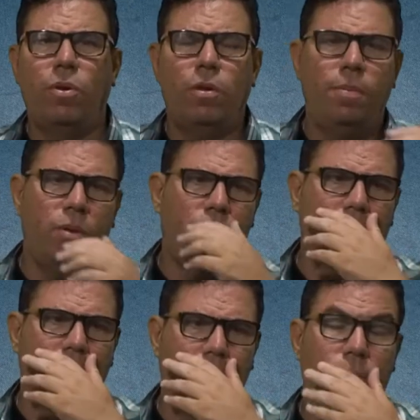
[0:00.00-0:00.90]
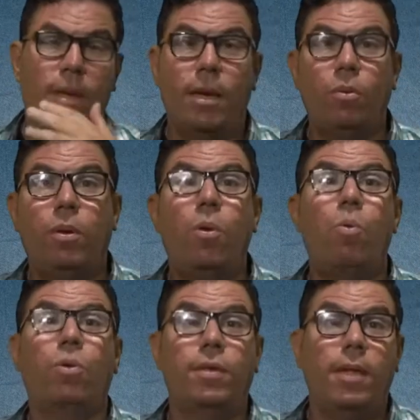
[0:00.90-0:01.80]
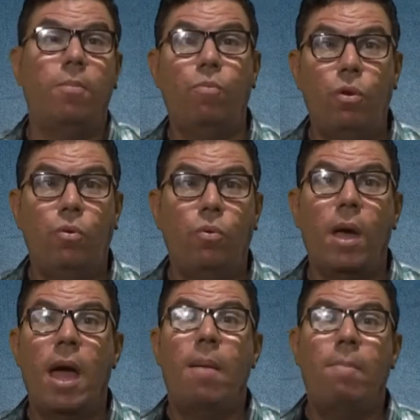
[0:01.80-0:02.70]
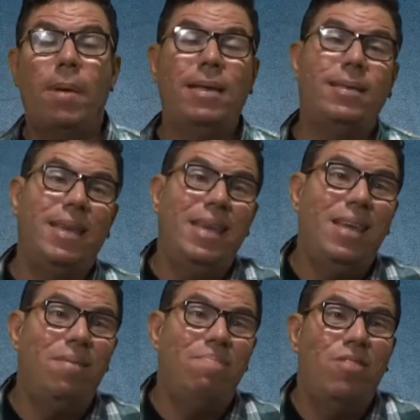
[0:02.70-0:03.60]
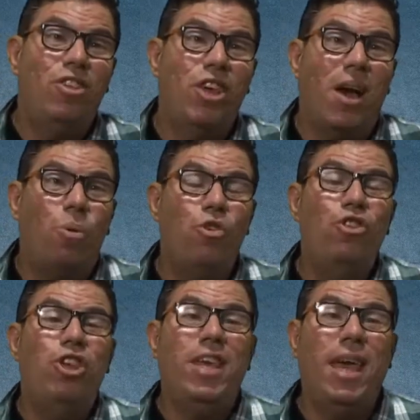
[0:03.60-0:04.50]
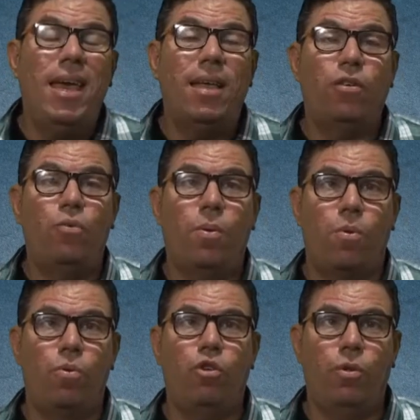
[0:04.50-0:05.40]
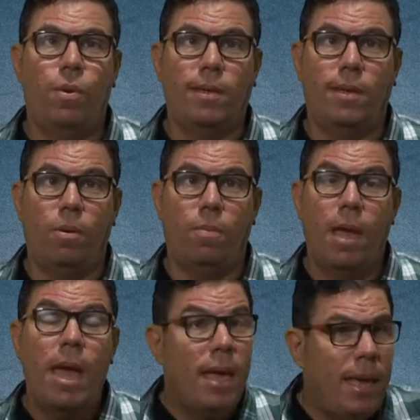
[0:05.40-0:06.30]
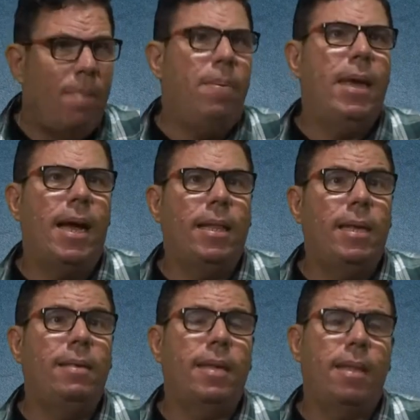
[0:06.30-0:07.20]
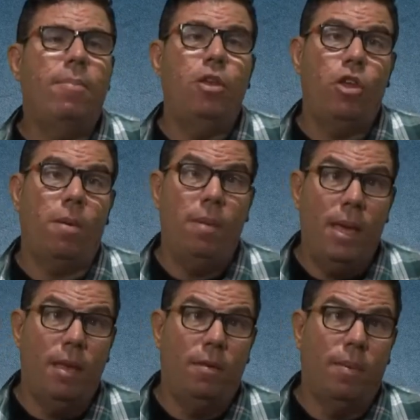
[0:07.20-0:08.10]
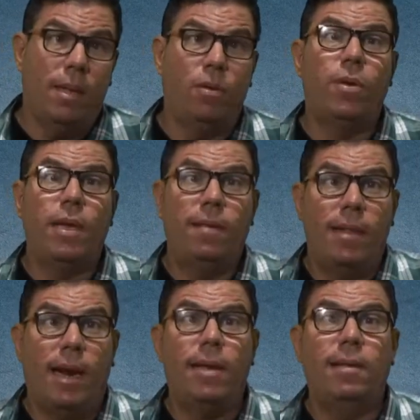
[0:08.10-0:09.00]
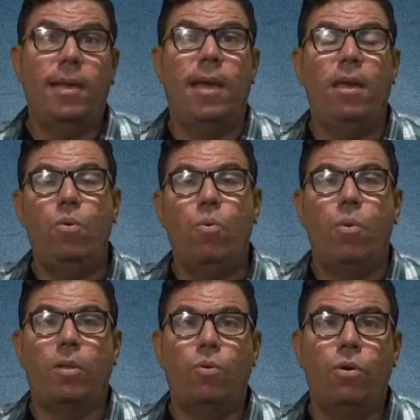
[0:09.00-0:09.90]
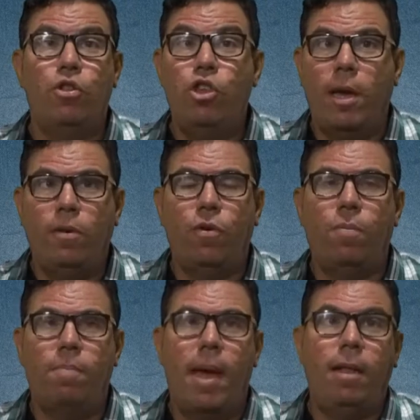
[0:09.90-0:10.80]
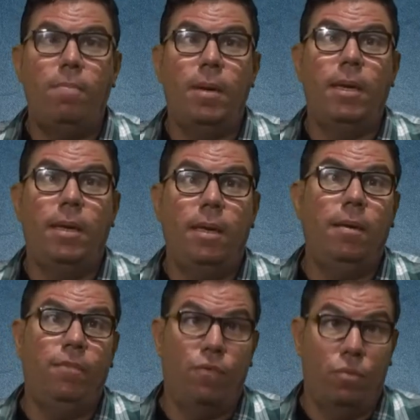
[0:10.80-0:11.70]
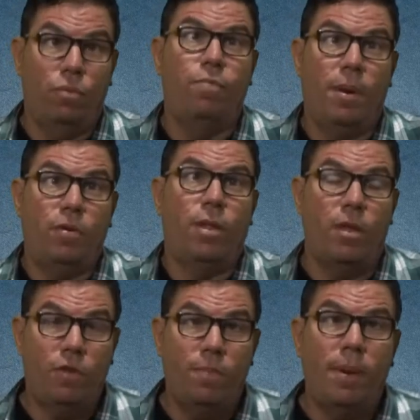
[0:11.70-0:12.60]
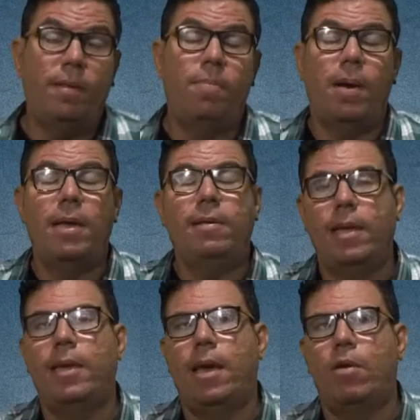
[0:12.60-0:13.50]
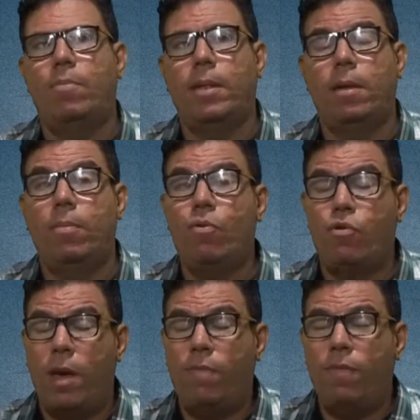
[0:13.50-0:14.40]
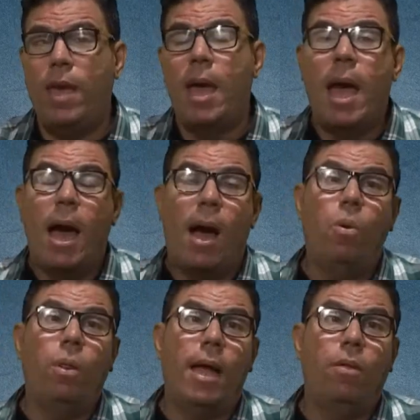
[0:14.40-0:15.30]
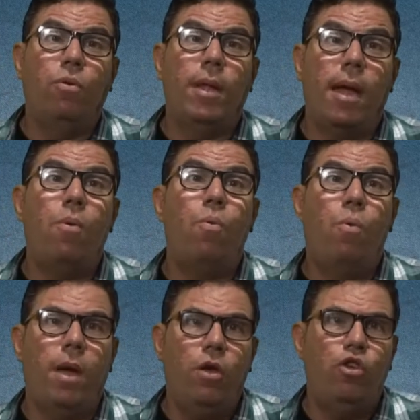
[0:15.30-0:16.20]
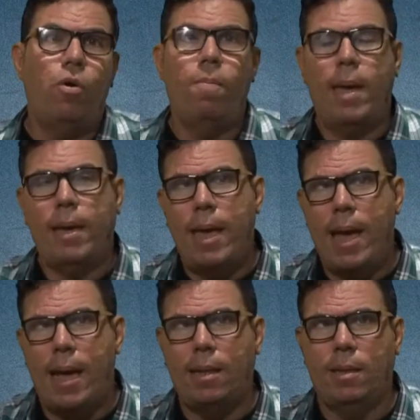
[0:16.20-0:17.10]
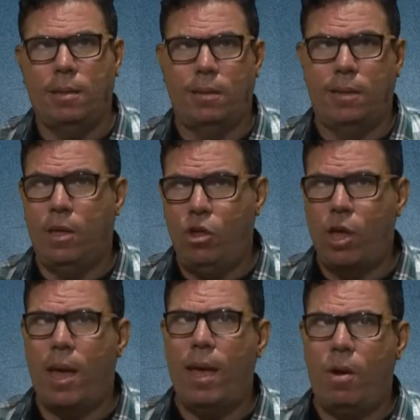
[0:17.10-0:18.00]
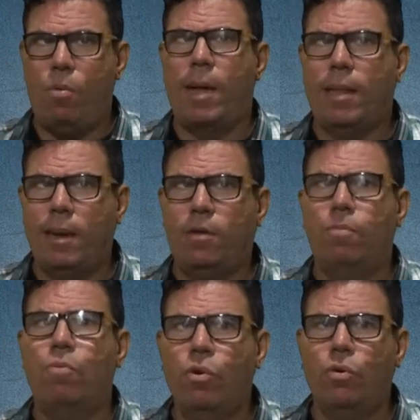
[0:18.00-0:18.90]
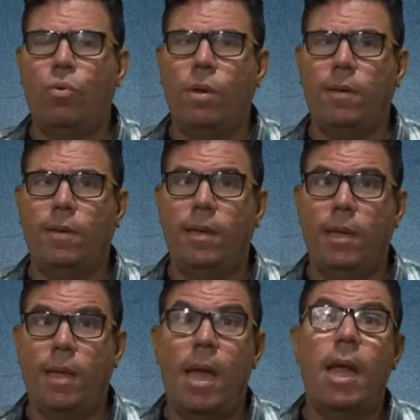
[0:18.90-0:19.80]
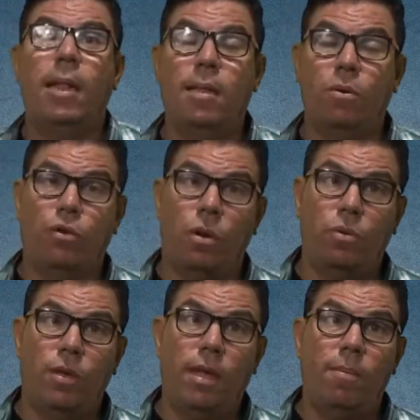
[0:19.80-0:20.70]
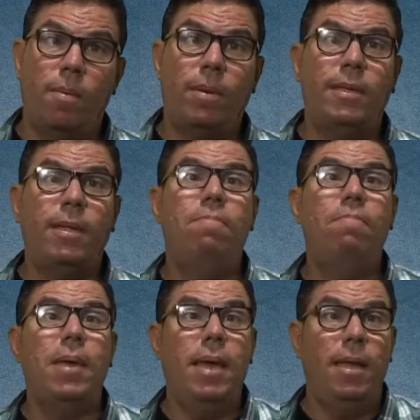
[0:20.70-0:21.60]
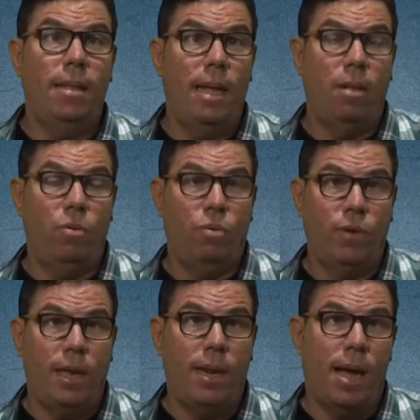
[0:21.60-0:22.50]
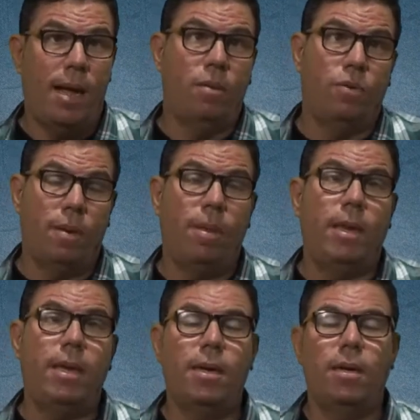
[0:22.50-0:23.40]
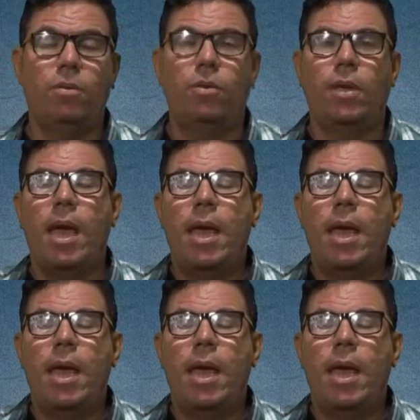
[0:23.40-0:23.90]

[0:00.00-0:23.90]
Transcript: 2012, se eu não me engano, que eu gostei muito, mas que já odiei a sua continuação. E a pegada é exatamente a mesma, tanto que eles trazem aí o ator Jason Batman, que foi um dos personagens principais lá em Quero Matar Meu Chefe, ao lado da Rachel McAdams, que já é uma atriz muito conhecida, não só no cinema, mas também dentro dos seriados americanos,